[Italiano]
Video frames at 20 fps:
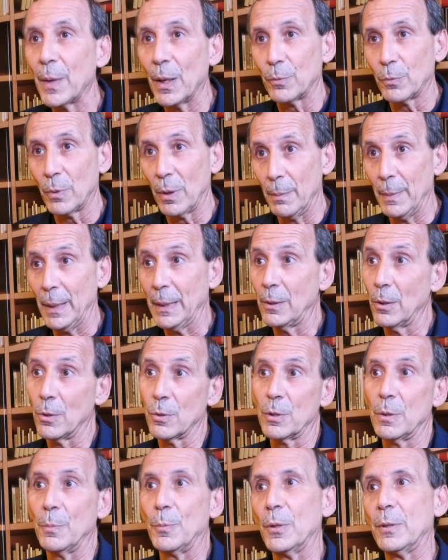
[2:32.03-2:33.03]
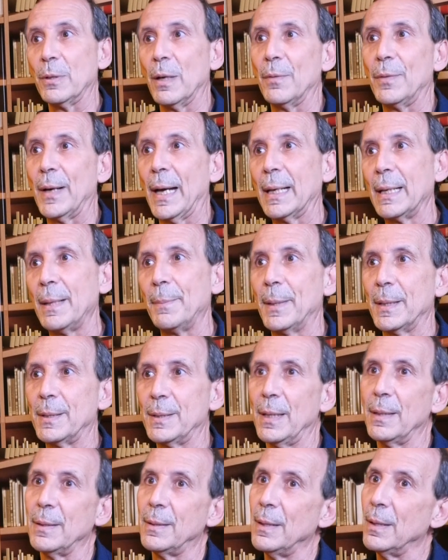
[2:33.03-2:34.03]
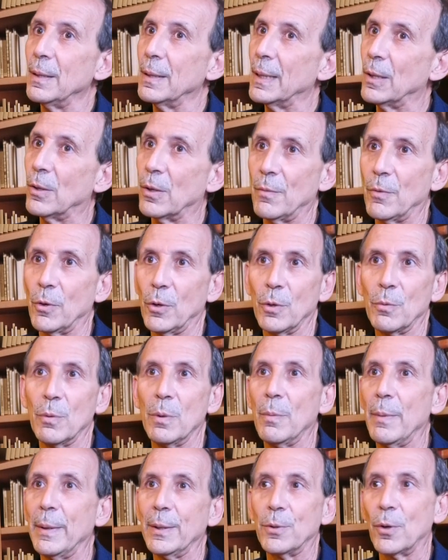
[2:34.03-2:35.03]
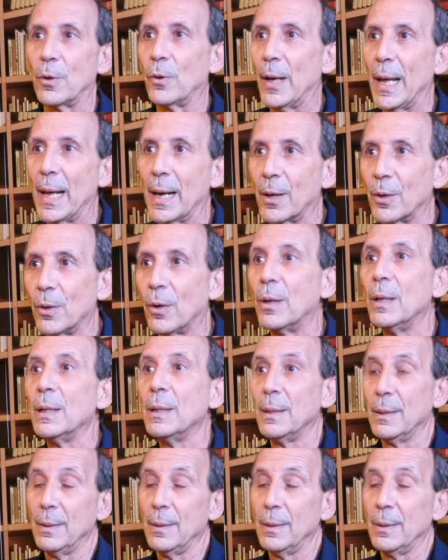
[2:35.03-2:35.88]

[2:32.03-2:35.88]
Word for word: naturalmente non si poteva fare nei pazienti che non avevano in quel momento non erano